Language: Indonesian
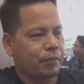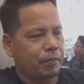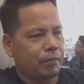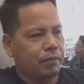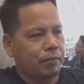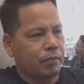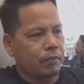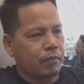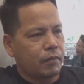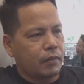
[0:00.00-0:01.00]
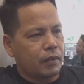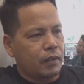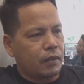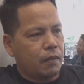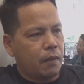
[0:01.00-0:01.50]
jadi abang
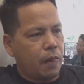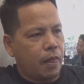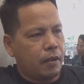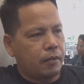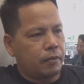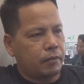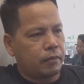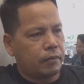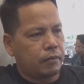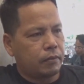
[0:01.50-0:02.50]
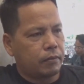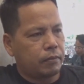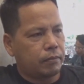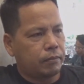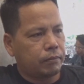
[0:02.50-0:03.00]
bisa memastikan barang
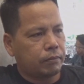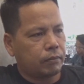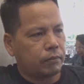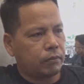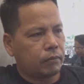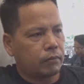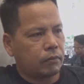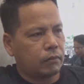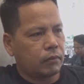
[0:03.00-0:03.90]
itu berkurang dari mana